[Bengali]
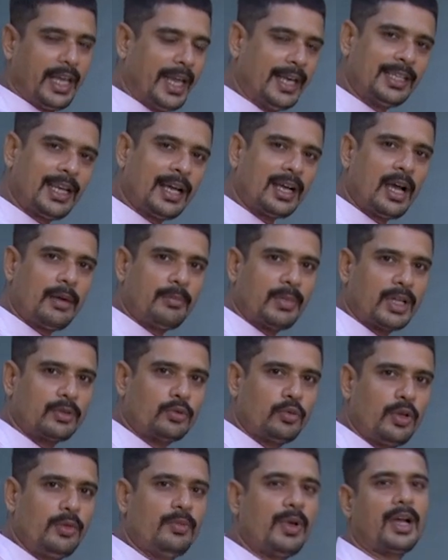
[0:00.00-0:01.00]
এটাকে আমরা
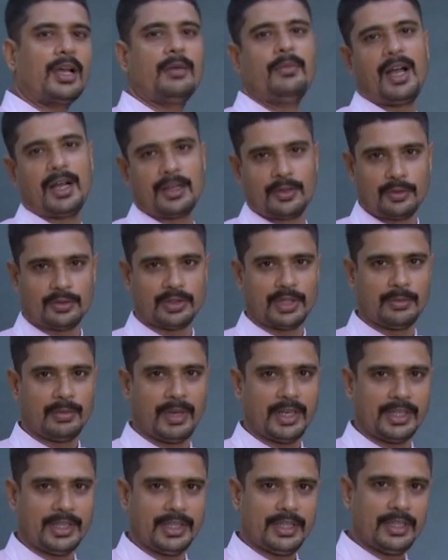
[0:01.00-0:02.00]
দুই ভাগে ভাগ করতে
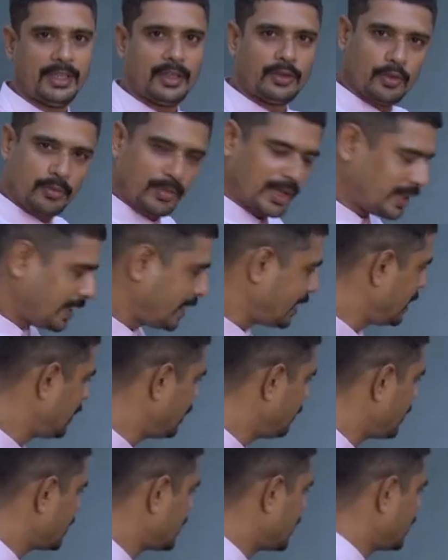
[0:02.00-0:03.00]
পারি তোমরা দেখে
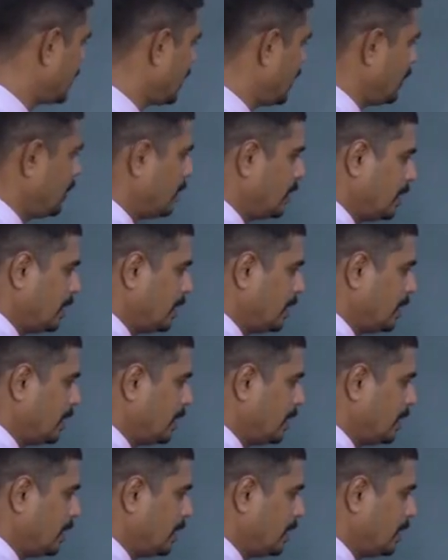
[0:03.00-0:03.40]
নেবে সেটা